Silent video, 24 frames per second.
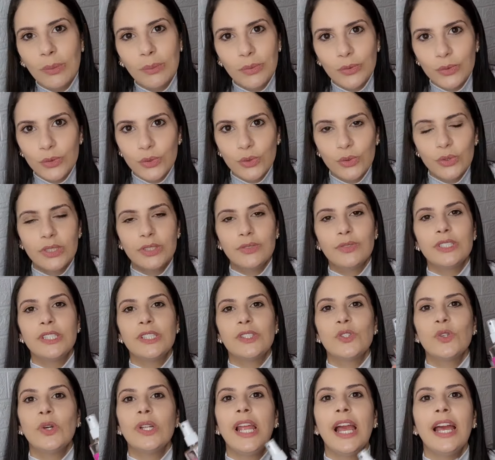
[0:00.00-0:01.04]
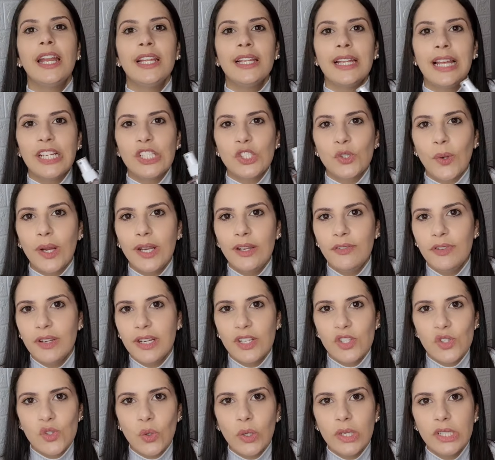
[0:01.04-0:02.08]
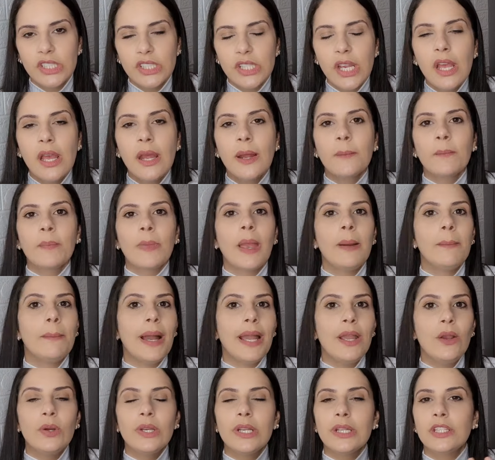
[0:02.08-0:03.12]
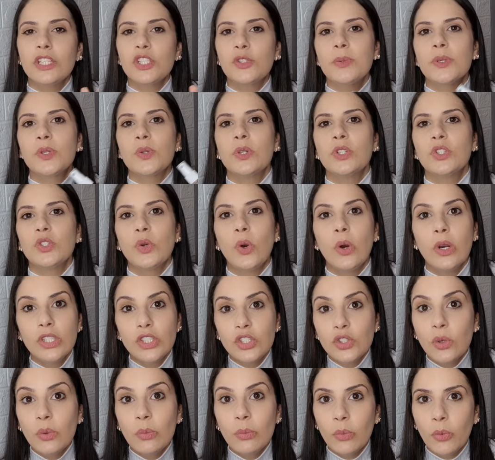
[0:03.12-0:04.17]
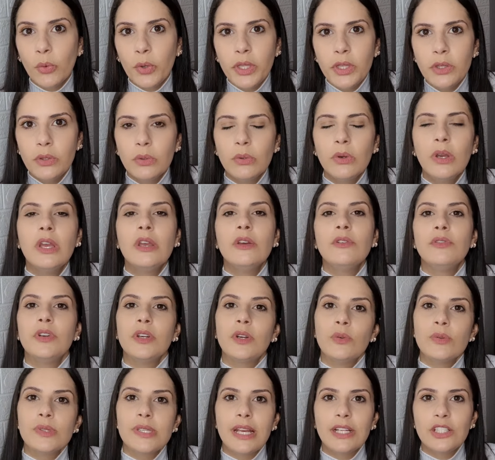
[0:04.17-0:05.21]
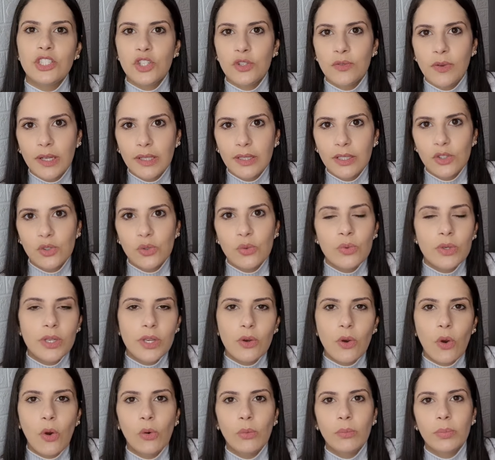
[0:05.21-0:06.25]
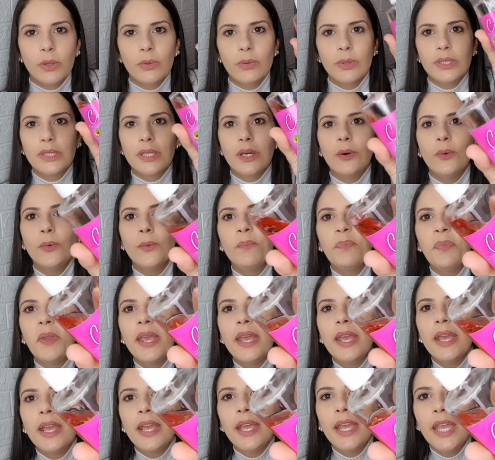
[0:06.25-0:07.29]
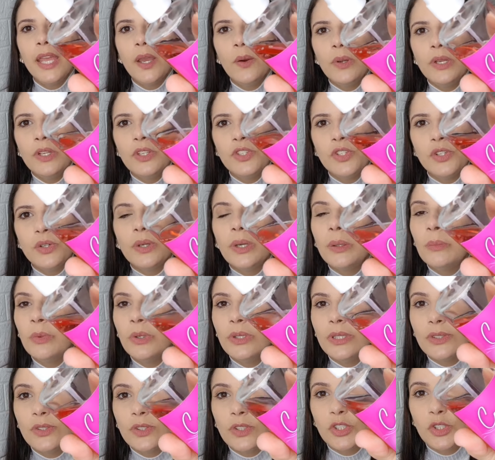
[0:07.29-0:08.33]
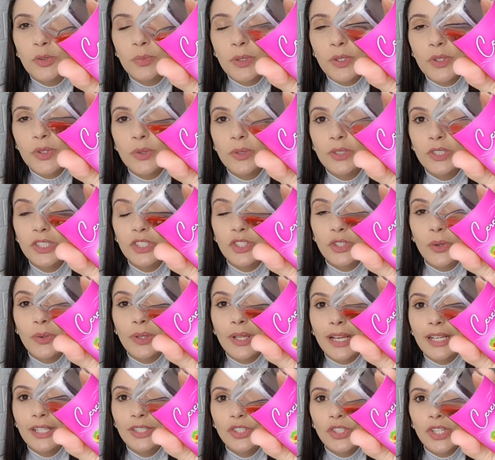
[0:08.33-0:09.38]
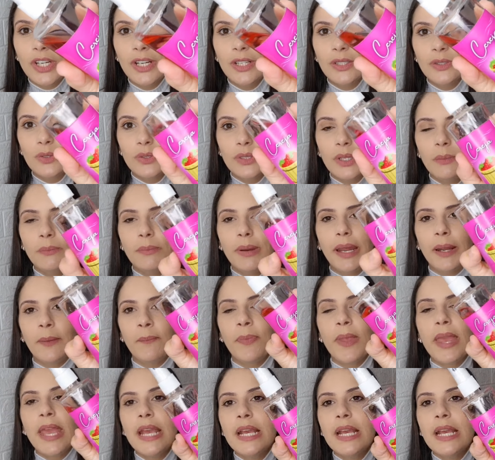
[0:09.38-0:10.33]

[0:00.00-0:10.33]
abuso. Se vocês olharem lá as qualificações, a maioria das pessoas gostam muito, ficam satisfeitas com o que compram. Então, eu indico e muitas outras pessoas estão lá indicando também.